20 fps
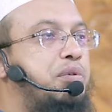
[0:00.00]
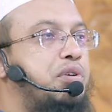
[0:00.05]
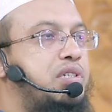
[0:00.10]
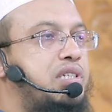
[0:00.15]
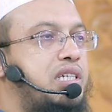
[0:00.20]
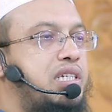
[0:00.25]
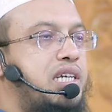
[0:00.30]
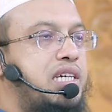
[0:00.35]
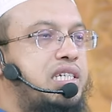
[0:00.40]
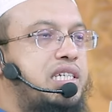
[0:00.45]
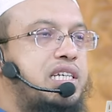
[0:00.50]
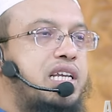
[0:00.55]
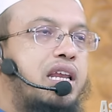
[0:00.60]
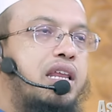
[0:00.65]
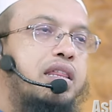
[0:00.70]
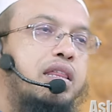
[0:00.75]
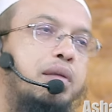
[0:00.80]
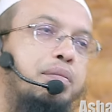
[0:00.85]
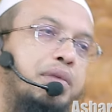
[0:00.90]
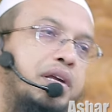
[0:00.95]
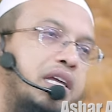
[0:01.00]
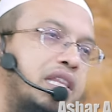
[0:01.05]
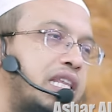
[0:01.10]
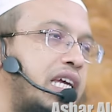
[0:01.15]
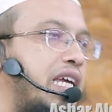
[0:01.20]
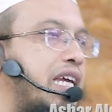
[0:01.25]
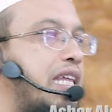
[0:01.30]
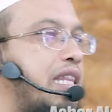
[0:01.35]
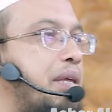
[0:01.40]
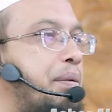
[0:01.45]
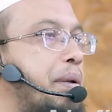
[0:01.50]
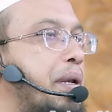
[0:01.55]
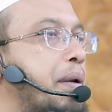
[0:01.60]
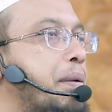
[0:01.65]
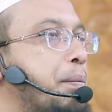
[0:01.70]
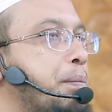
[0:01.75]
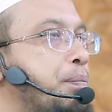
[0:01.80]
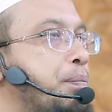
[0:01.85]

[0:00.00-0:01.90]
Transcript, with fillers: পথ যেটা সেটা আল্লাহ তালা আপনাকে দেখিয়ে দিবেন